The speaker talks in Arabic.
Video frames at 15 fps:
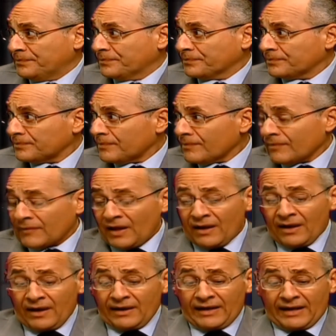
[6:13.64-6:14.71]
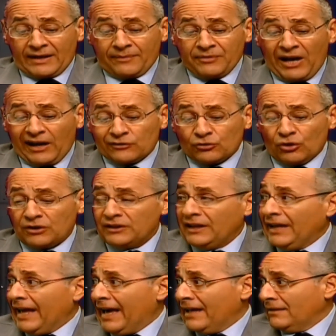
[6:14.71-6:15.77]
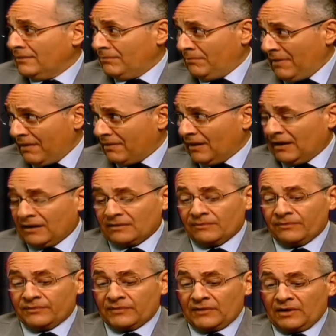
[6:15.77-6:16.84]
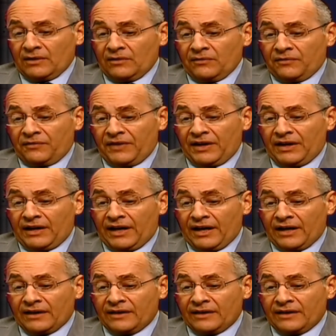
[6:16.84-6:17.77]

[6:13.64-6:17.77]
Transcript: بالظبط يعني بيحضرني الآن مثلا أي. في